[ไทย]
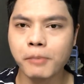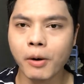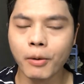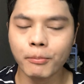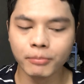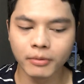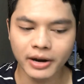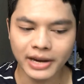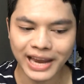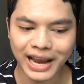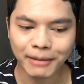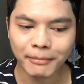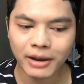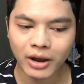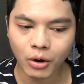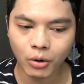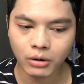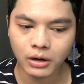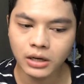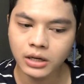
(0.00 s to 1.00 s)
ผมก็แยกไม่
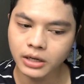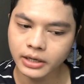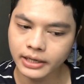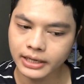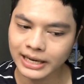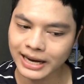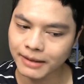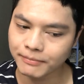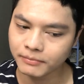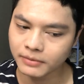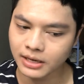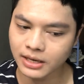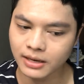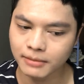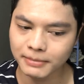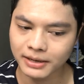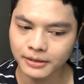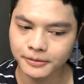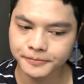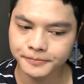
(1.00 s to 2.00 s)
ออกว่าเฮ้ยคำนี้
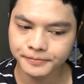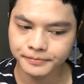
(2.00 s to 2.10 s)
มัน